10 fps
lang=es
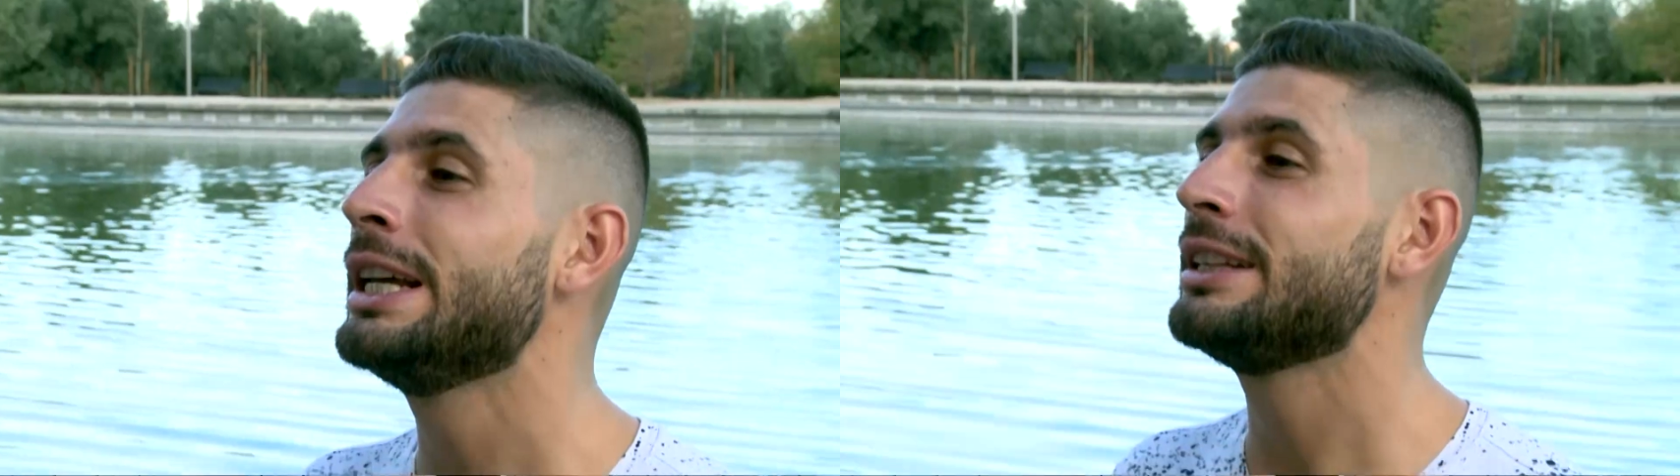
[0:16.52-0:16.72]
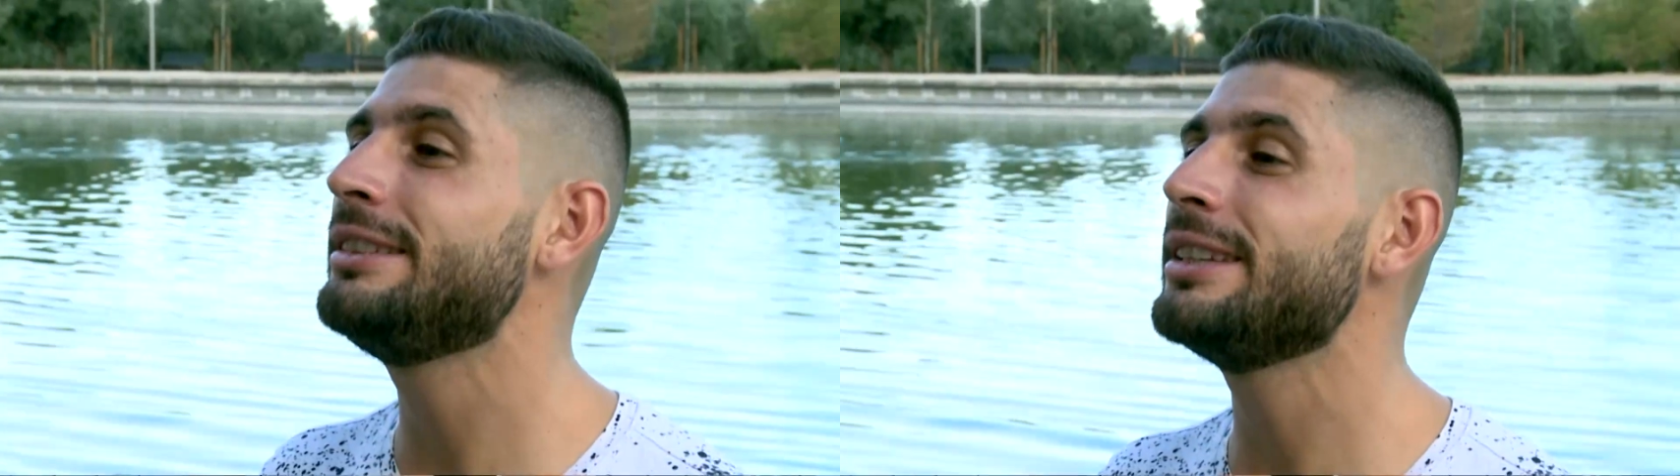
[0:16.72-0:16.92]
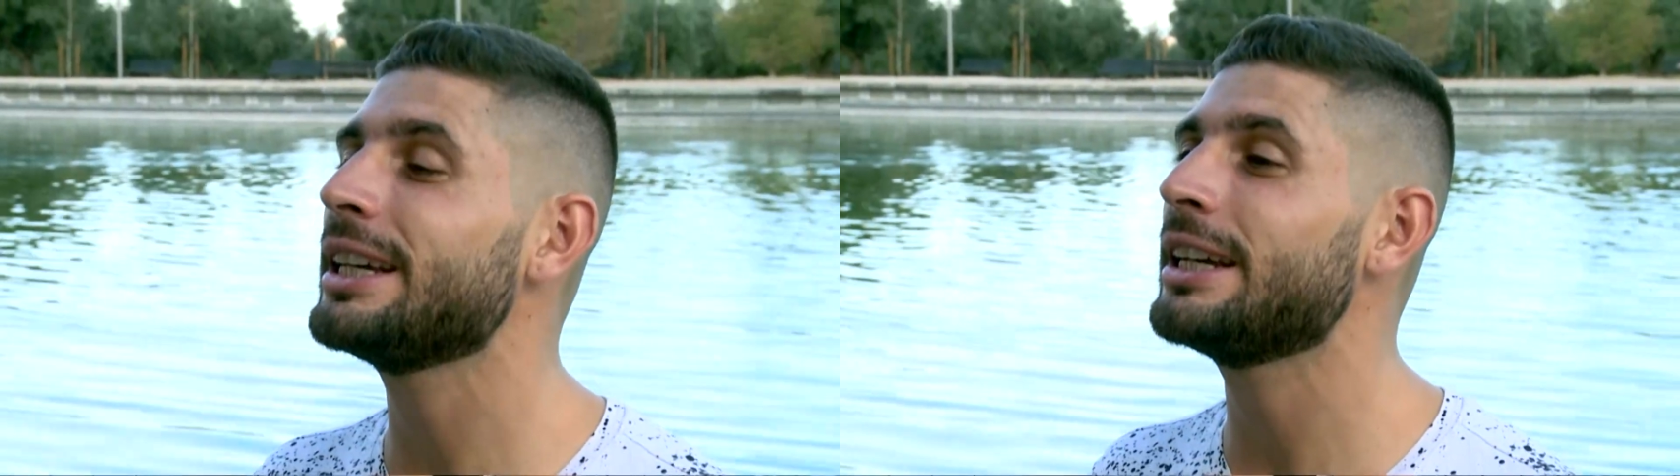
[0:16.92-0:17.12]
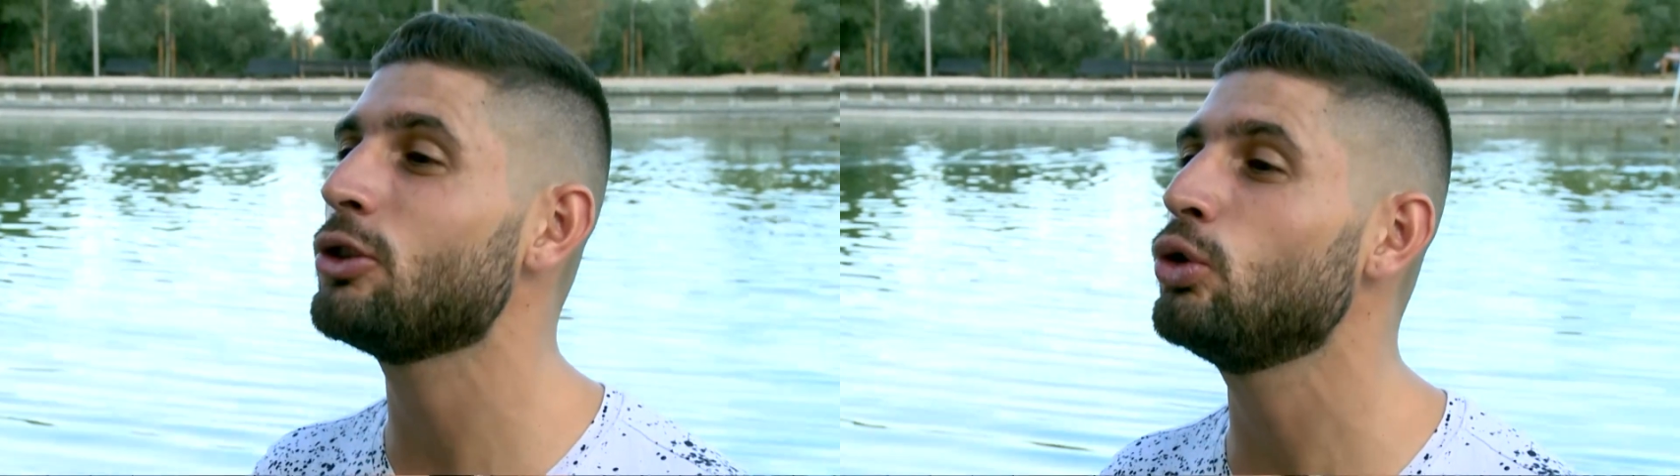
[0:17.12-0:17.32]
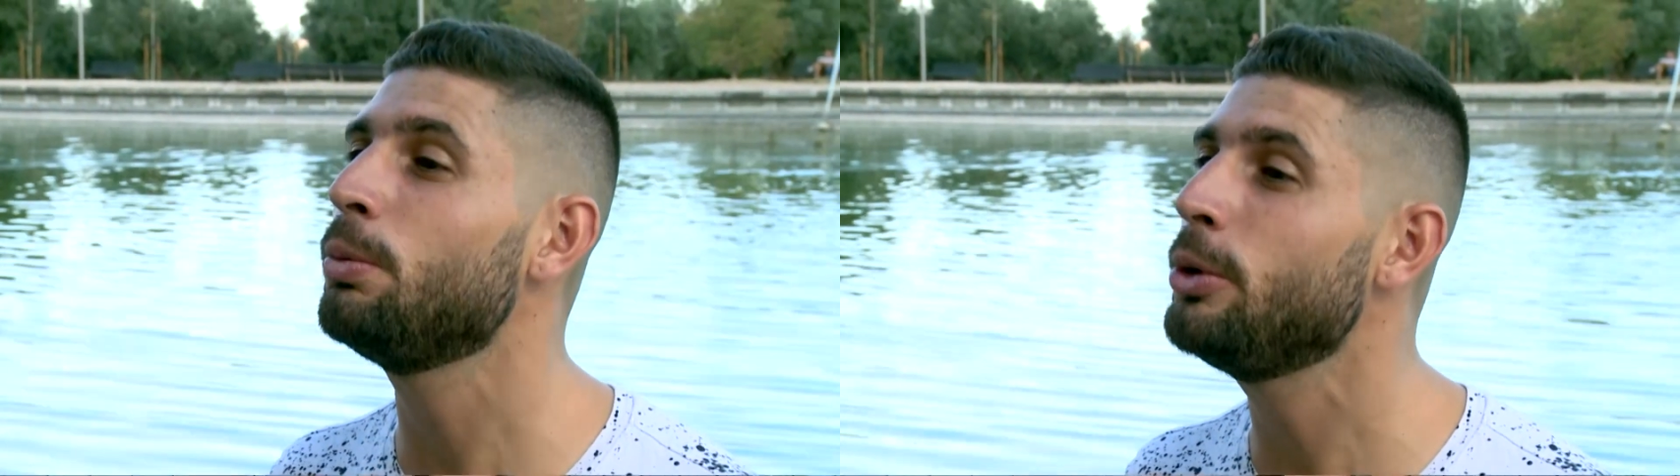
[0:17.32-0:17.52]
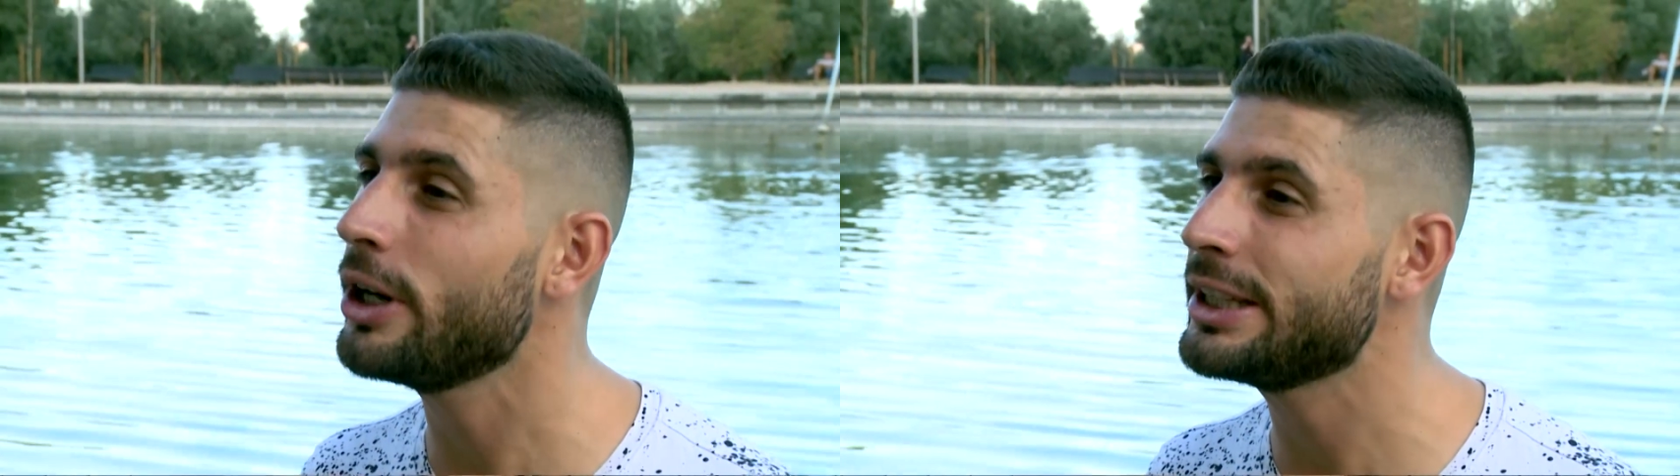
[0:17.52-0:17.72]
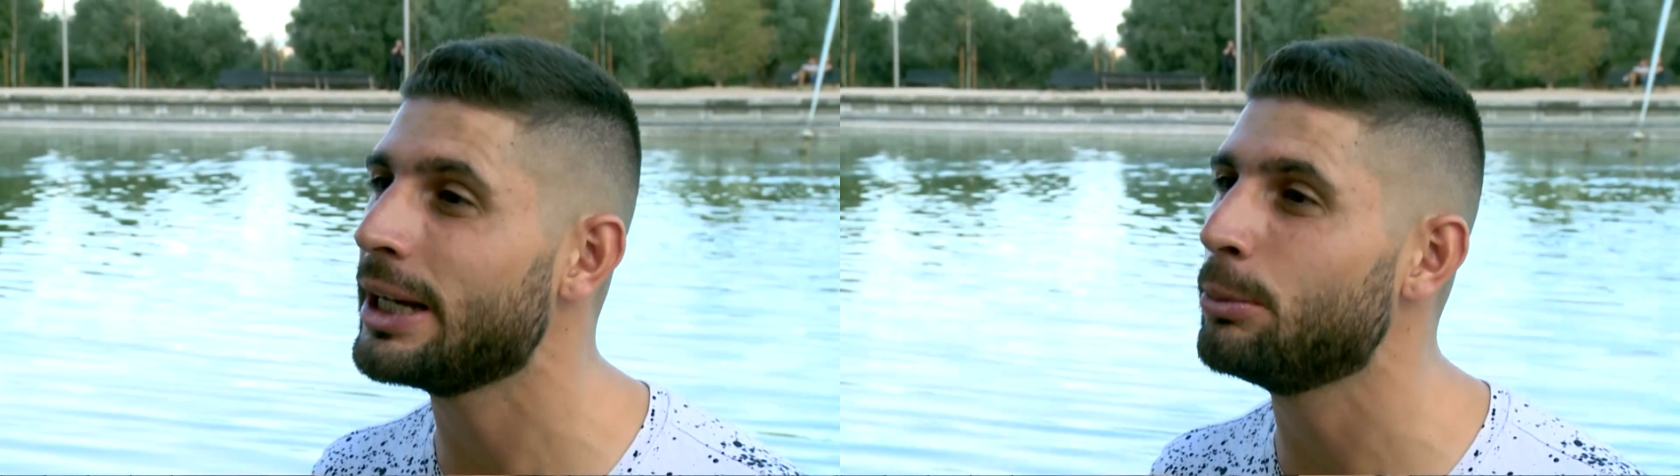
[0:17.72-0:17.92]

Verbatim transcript: Dice que Jesús vio a esta